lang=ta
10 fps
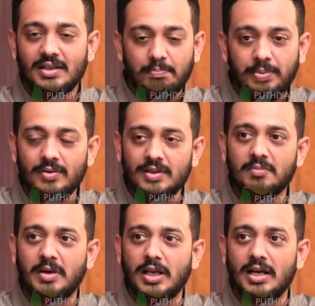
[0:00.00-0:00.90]
இப்போ வந்து
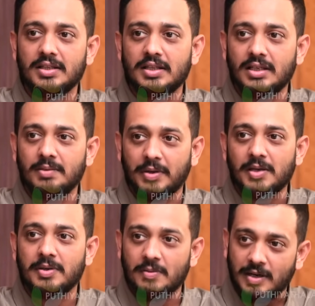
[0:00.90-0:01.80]
மலையாளத்தில் பெரிய
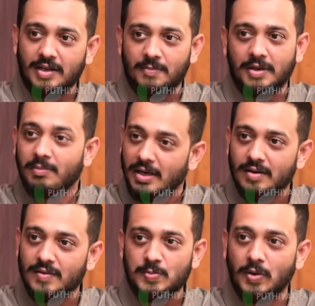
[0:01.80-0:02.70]
பெரிய படங்கள் பண்ண
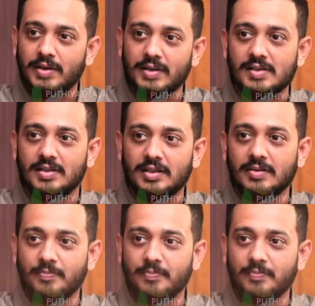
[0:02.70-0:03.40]
மலையாளம் ஸ்மால் இண்டஸ்ட்ரி